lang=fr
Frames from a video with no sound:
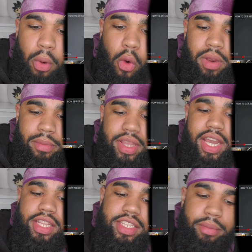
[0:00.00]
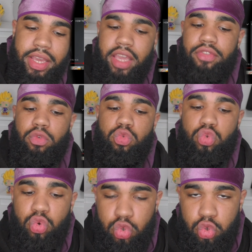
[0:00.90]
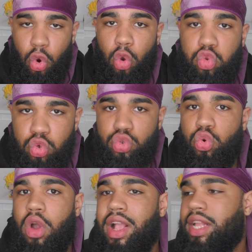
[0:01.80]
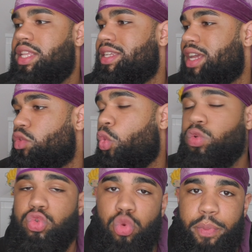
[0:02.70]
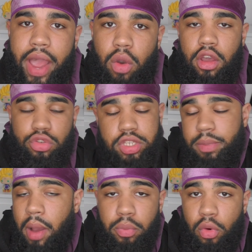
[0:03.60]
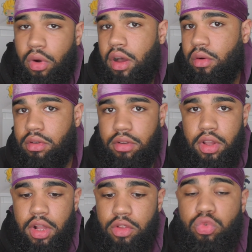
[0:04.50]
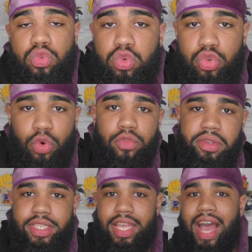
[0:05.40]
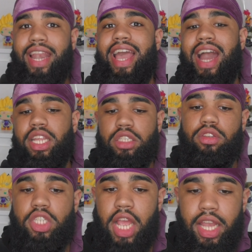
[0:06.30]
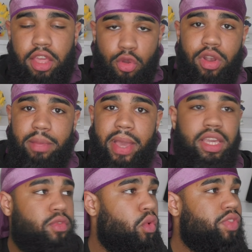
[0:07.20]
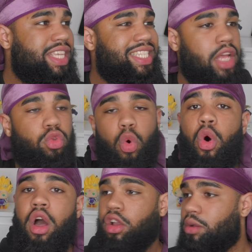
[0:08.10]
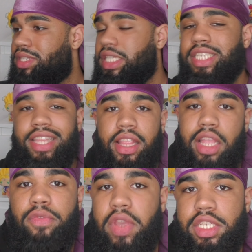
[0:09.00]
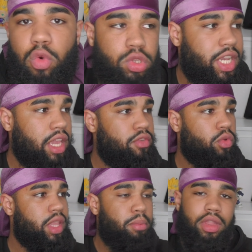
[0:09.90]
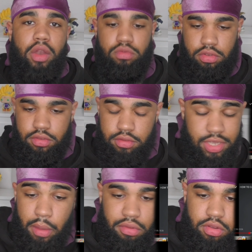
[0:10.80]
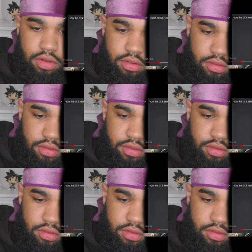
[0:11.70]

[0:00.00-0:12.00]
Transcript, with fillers: problème, les gars des Américains. Ils font toujours, toujours des intros super longues. Je sais pas pourquoi. Nous, tout ce qu'on veut, c'est aller à l'essentiel. Et eux, les mecs, ils font des intros comme si c'était Netflix. On dirait ils font des bandes annonces. C'est n'importe quoi.